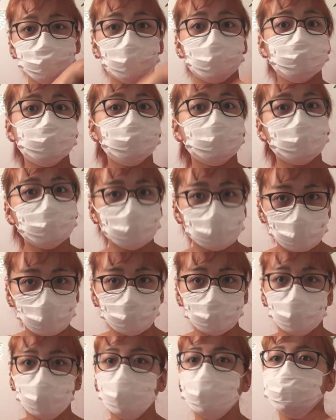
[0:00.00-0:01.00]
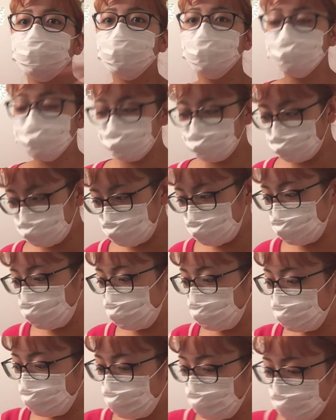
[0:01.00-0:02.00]
浴槽の中に入んないように
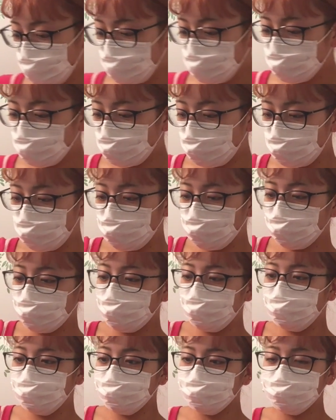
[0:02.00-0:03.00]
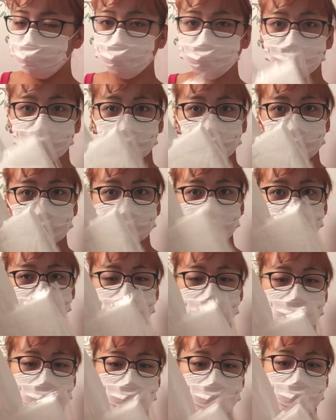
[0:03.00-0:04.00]
これを
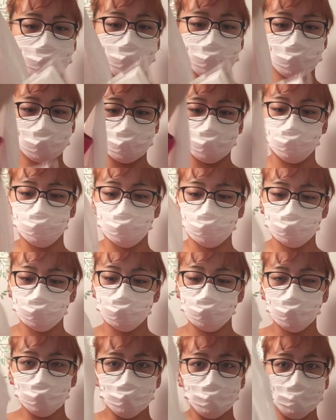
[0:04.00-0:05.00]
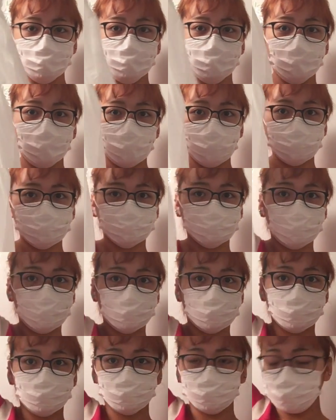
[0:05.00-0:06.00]
全面に貼って
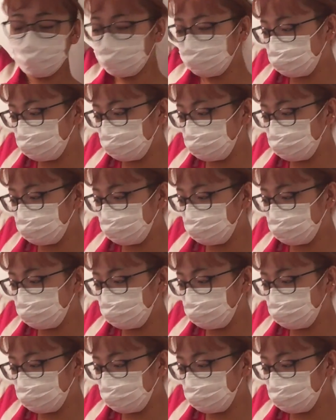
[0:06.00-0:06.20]
いきま